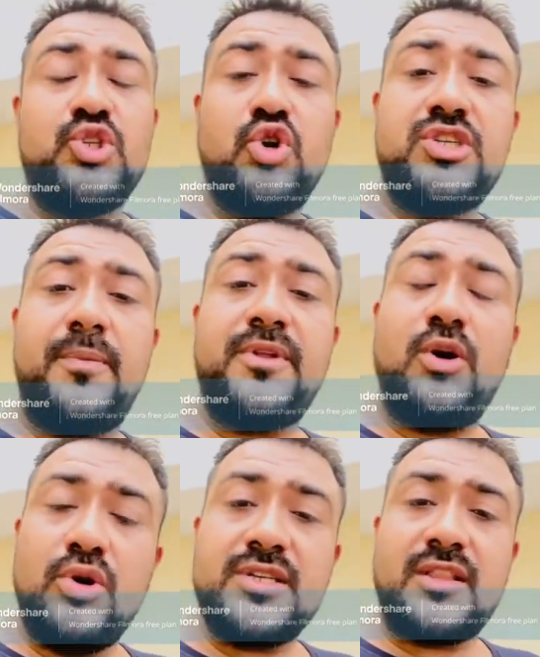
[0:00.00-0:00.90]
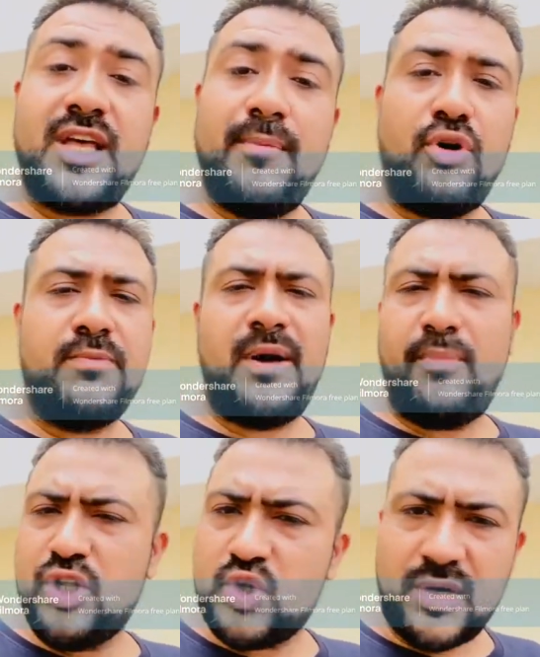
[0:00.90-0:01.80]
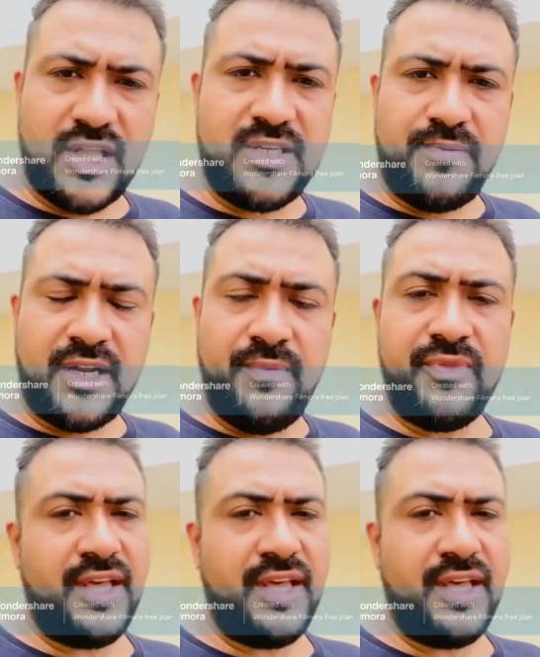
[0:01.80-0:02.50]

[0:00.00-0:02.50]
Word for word: जो चैप्टर हो सकता है बहुत बार बहुत छोटा सा चैप्टर है